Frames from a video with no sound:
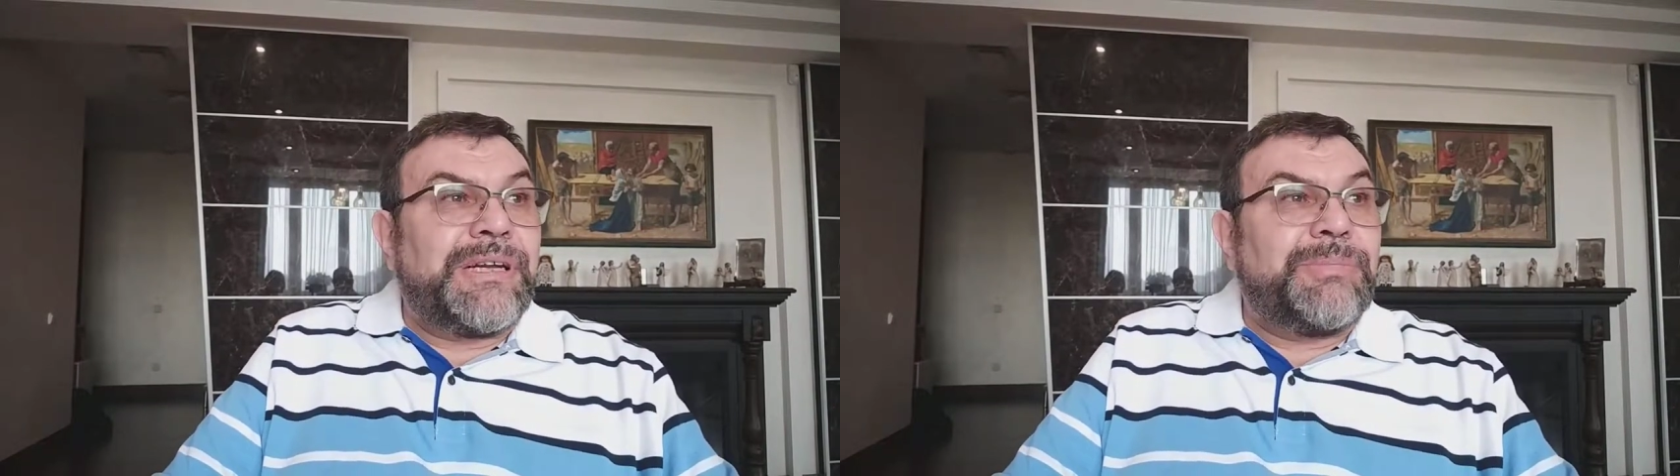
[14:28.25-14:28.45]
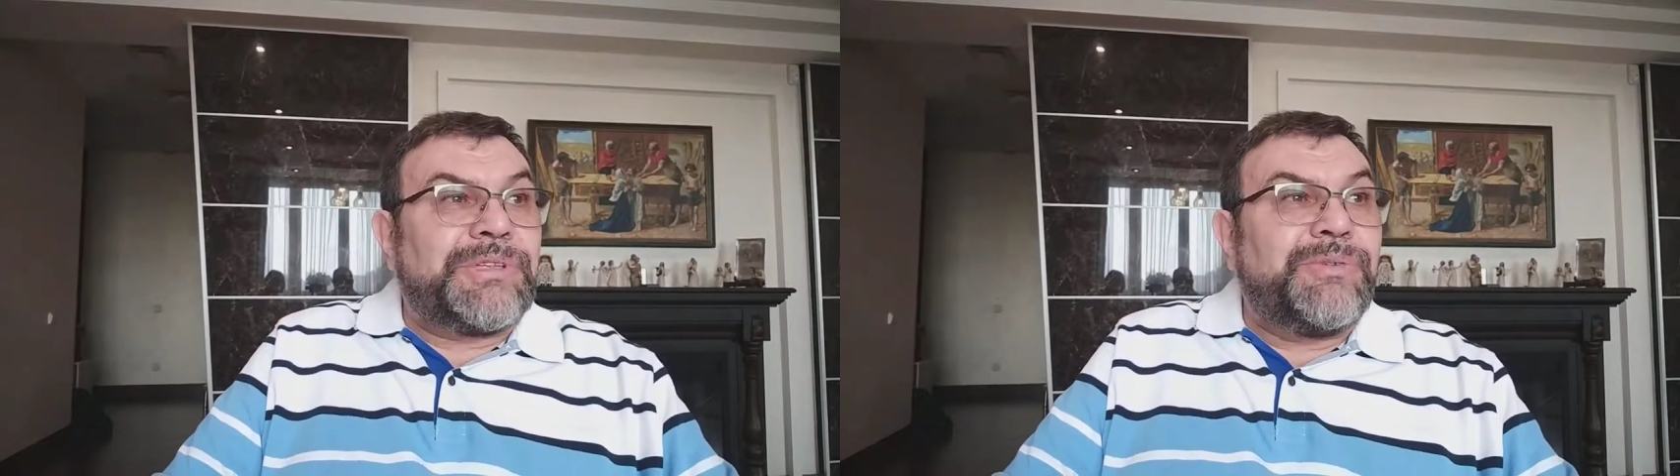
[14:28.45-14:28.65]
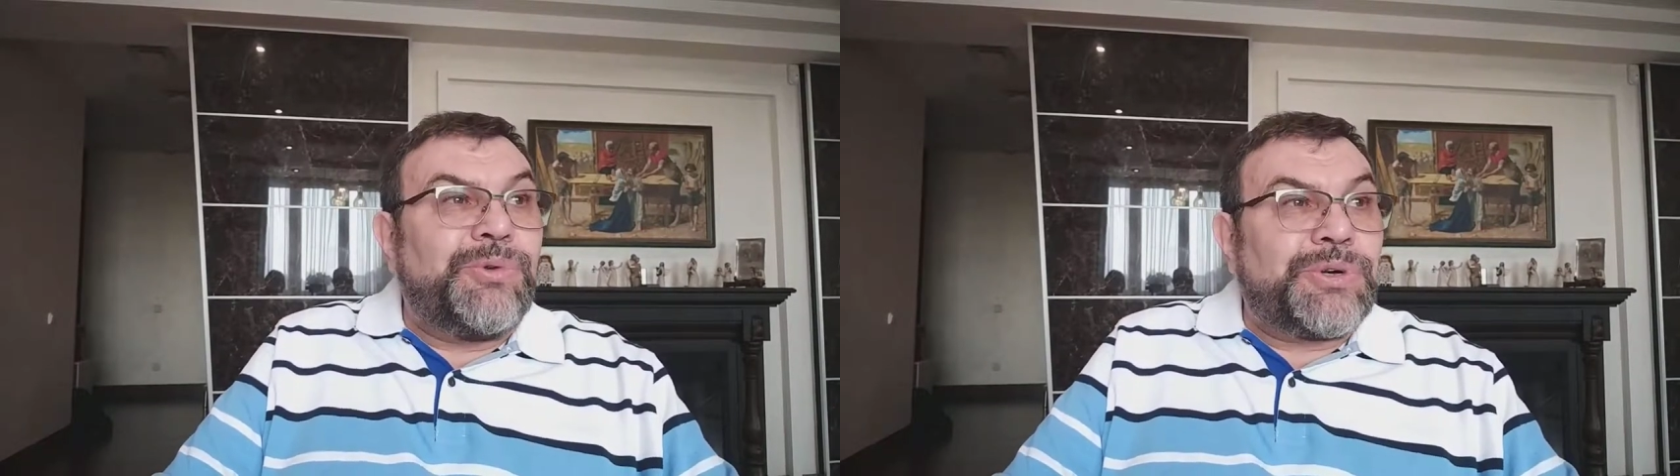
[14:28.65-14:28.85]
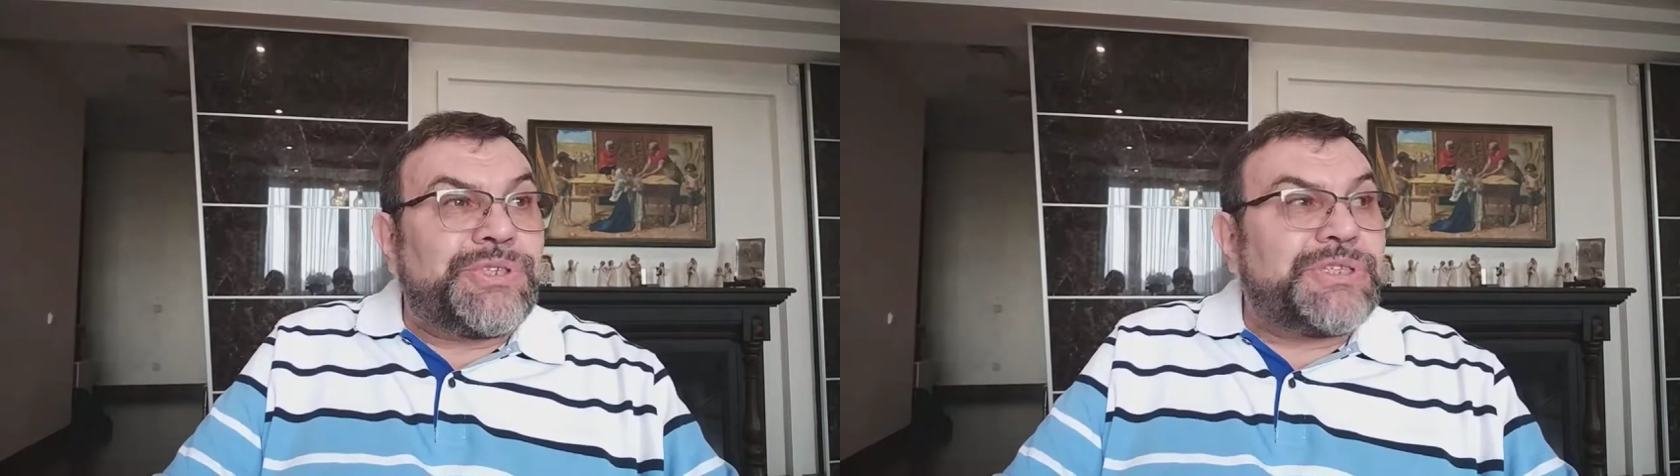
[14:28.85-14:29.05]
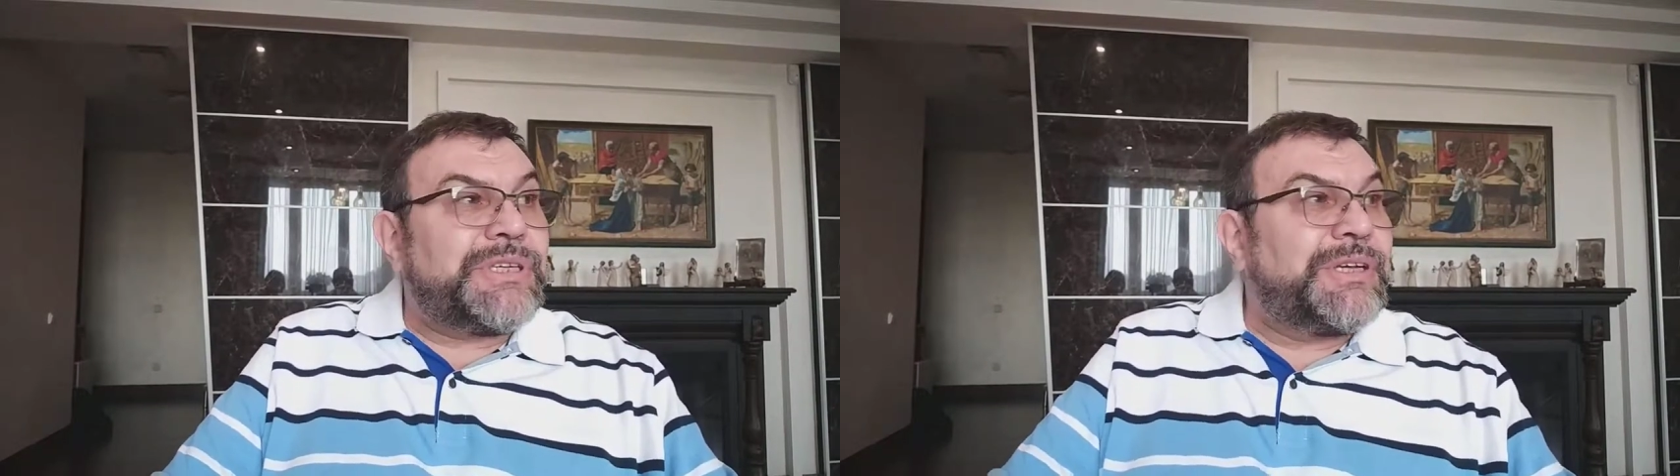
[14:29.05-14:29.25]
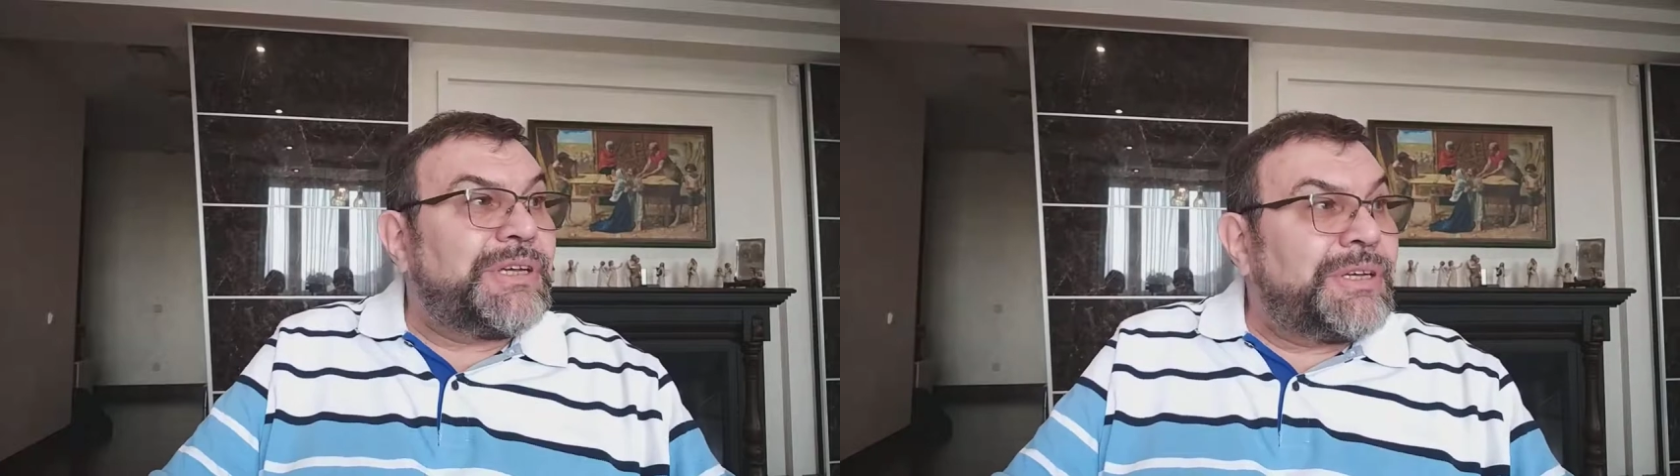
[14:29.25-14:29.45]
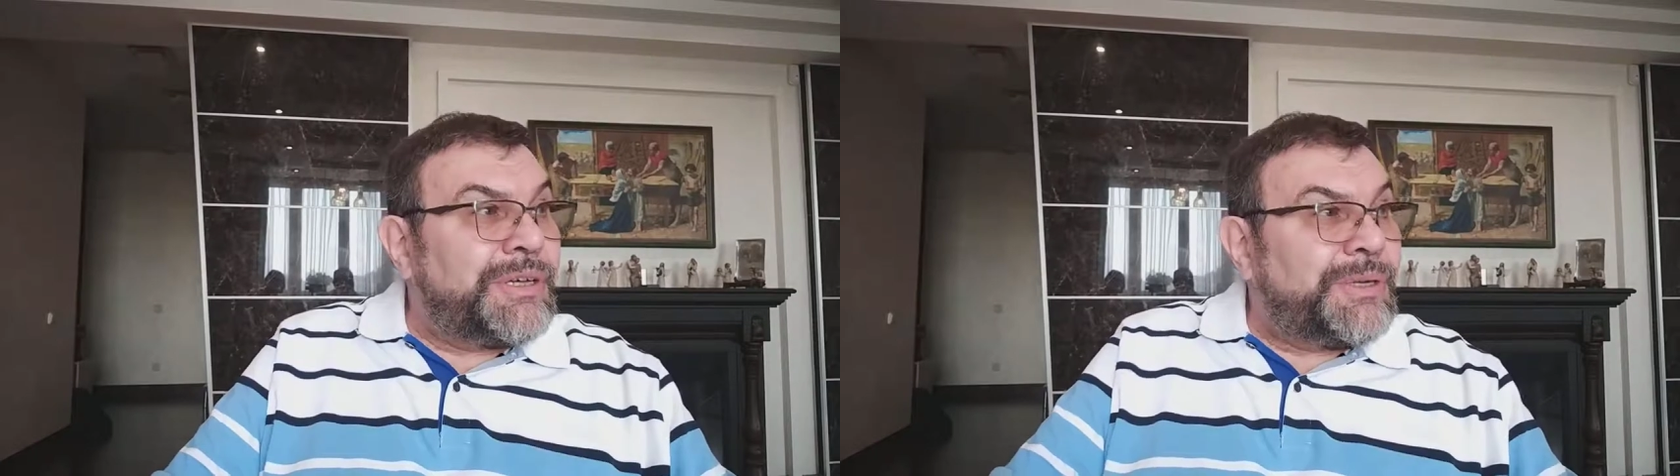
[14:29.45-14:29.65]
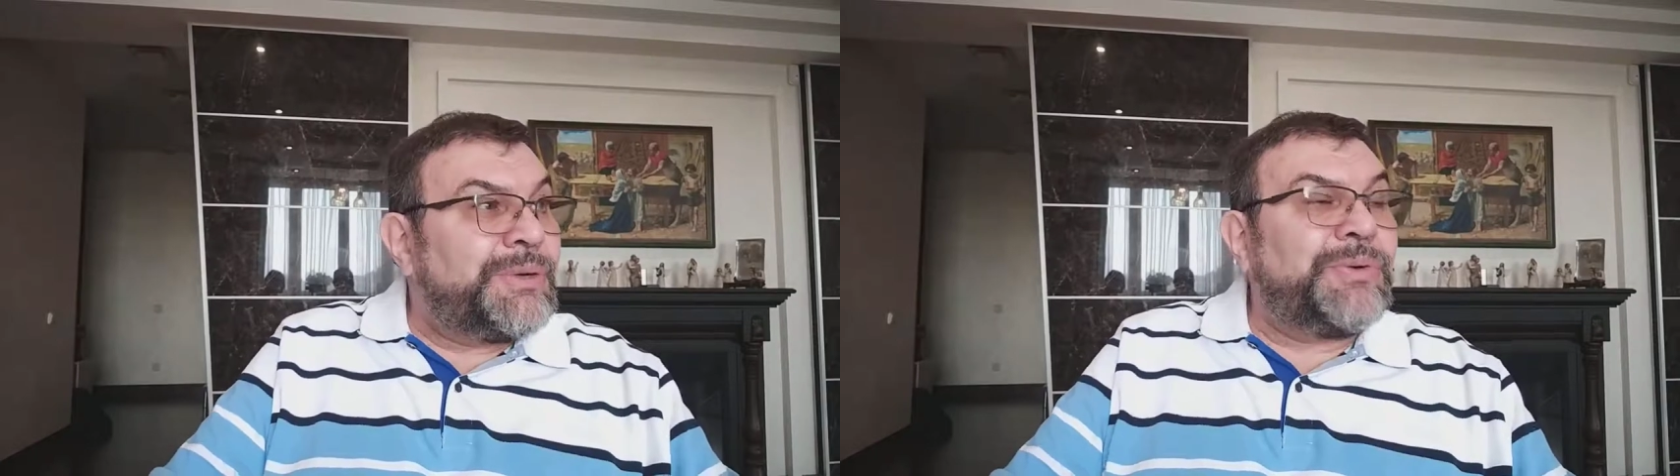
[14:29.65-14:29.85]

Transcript: нам творчески э,